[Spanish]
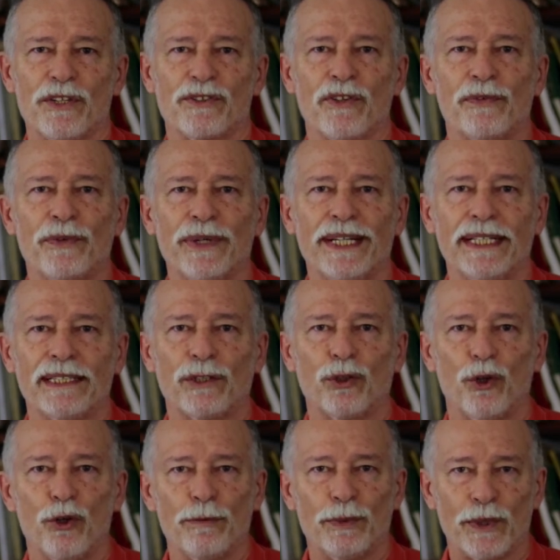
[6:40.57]
eso fue
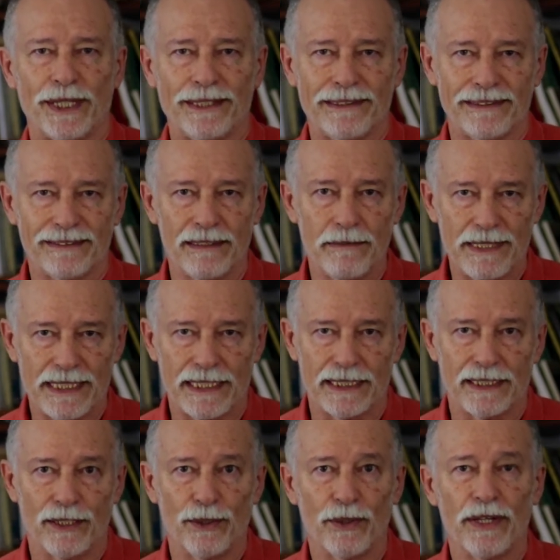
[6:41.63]
todo por esta
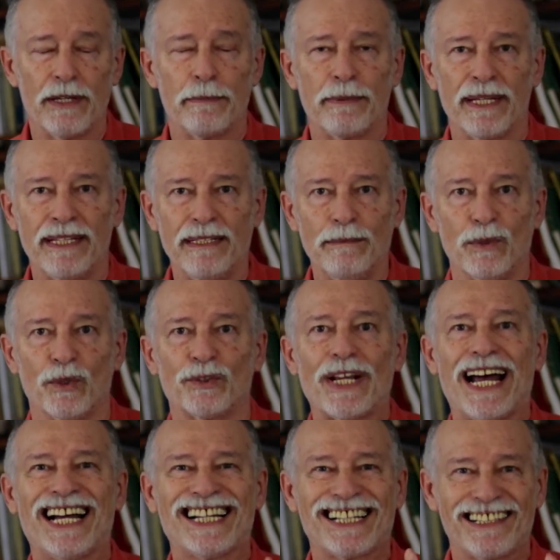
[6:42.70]
semana. Nos despedimos
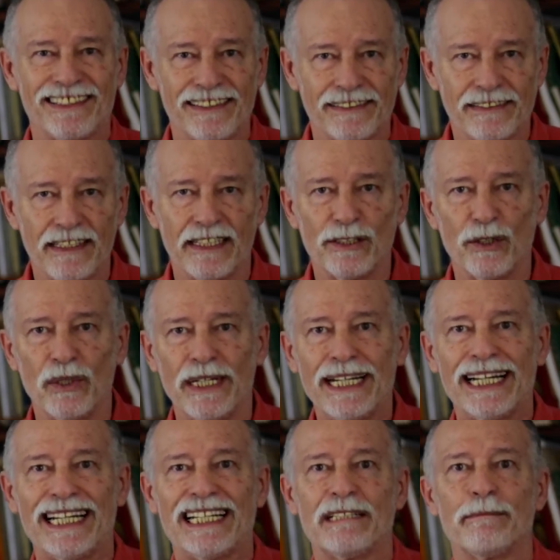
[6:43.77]

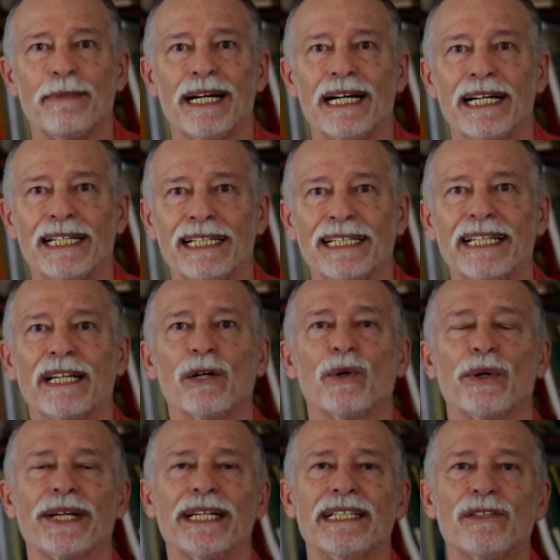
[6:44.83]
agradeciéndole a la Embajada de
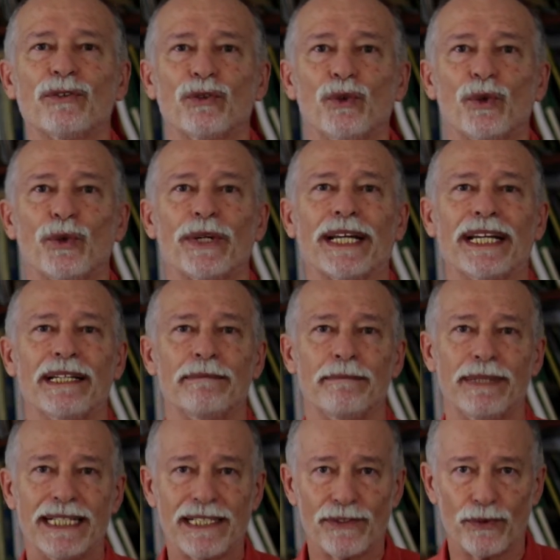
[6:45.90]
Corea del Sur
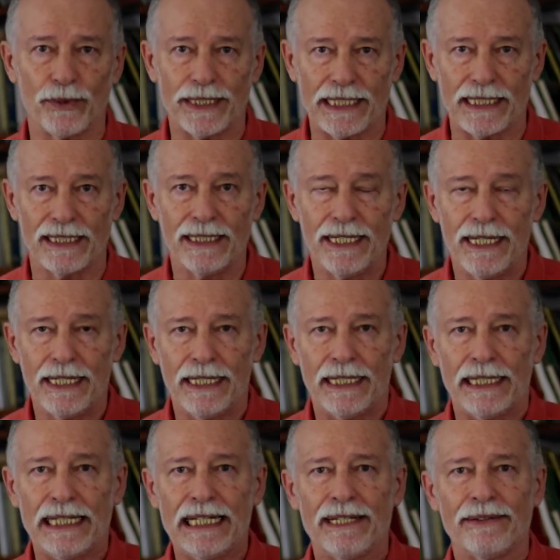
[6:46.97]
en Venezuela
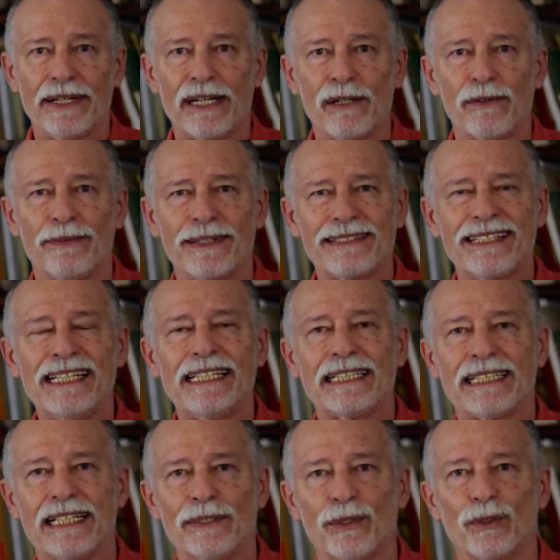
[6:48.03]
el habernos
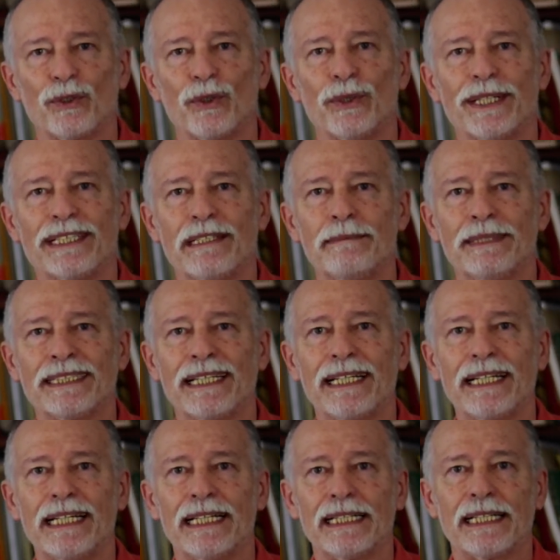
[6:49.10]
facilitado todo este
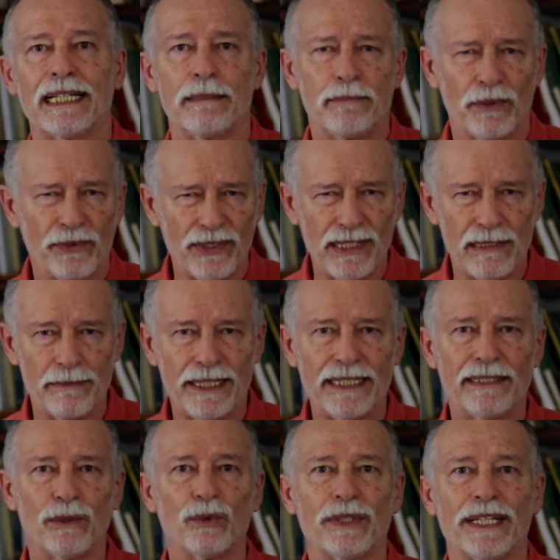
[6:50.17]
material que
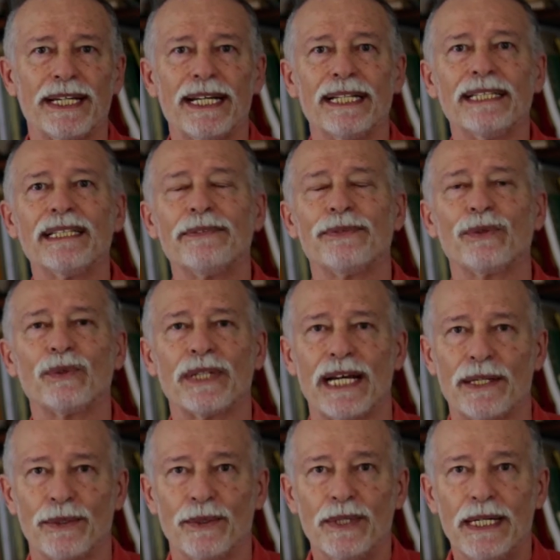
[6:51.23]
posiblemente ustedes han
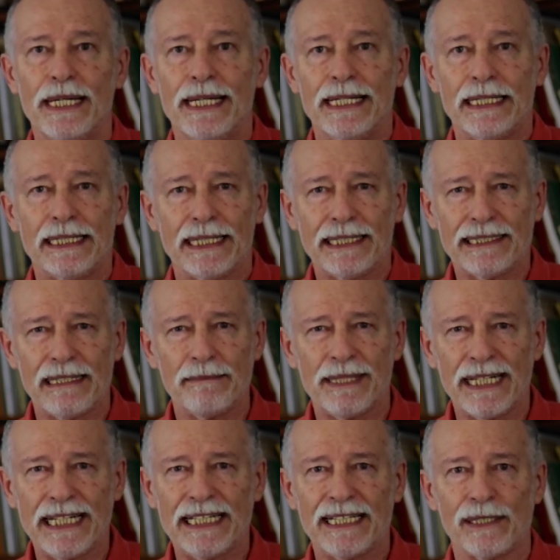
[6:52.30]
disfrutado y de esta
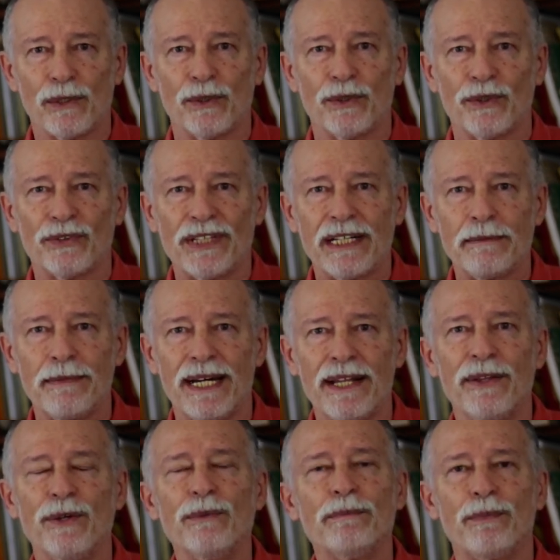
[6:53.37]
manera conocer
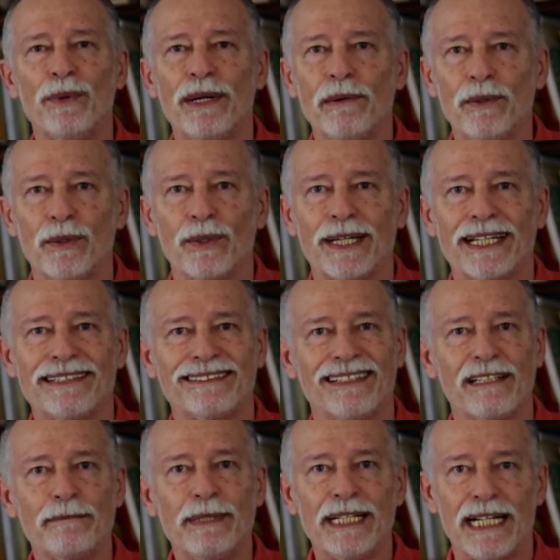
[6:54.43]
más de un pueblo que es
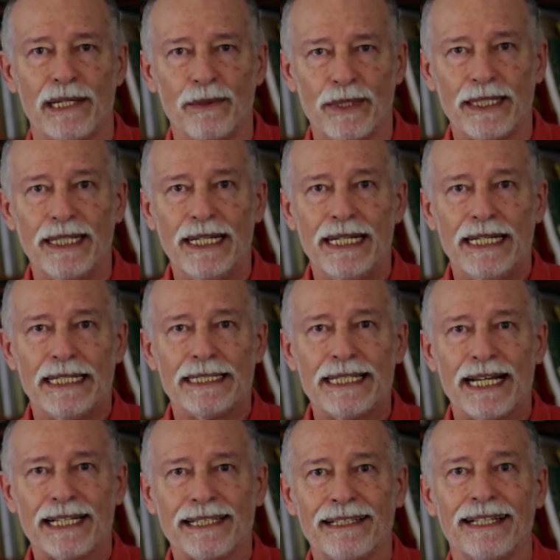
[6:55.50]
admirable,
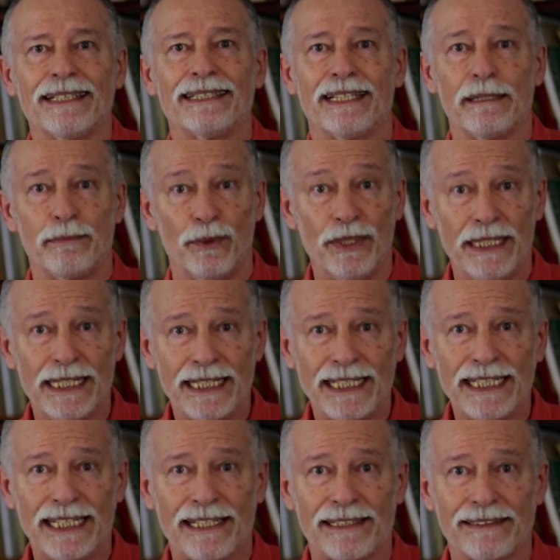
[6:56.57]
ya que después de la
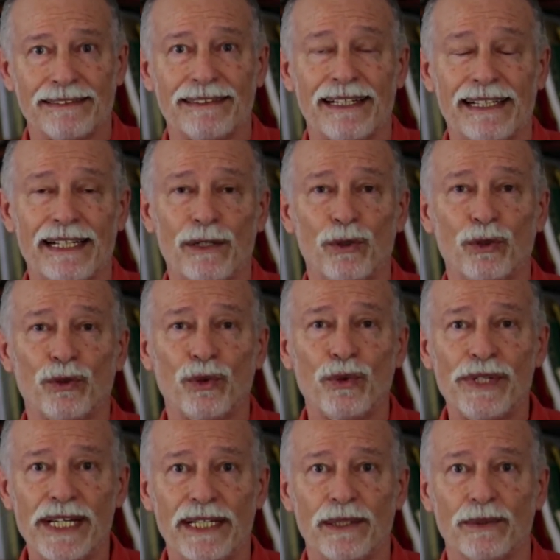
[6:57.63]
guerra se
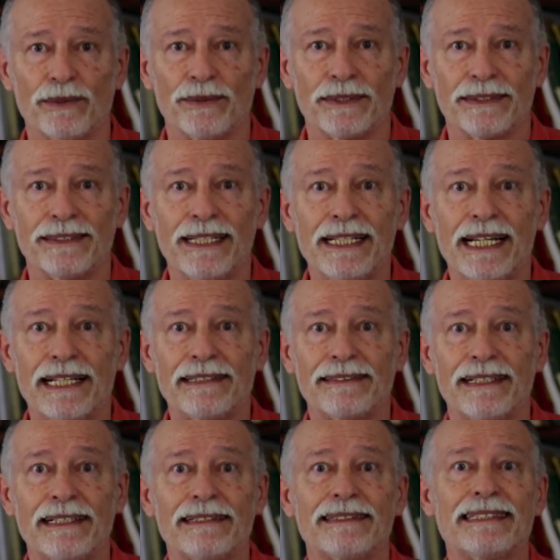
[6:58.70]
reconstruyeron sin
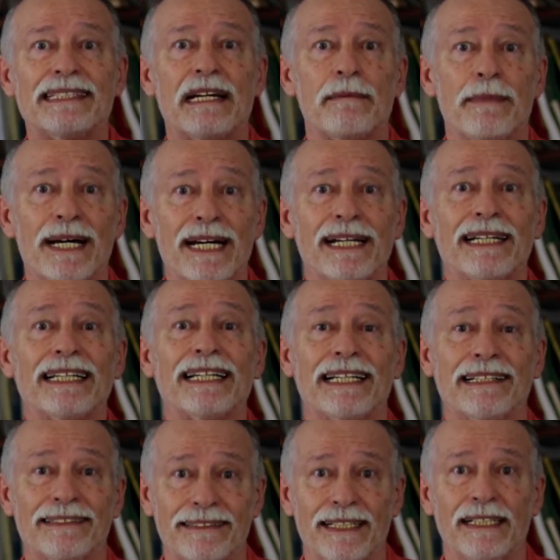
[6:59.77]
esas llamadas
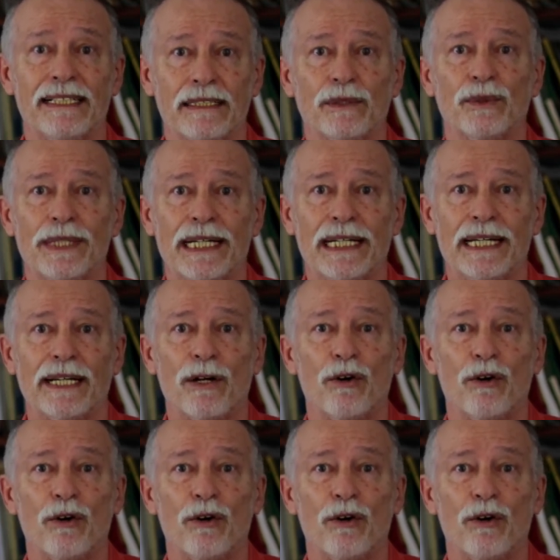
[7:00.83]
riquezas naturales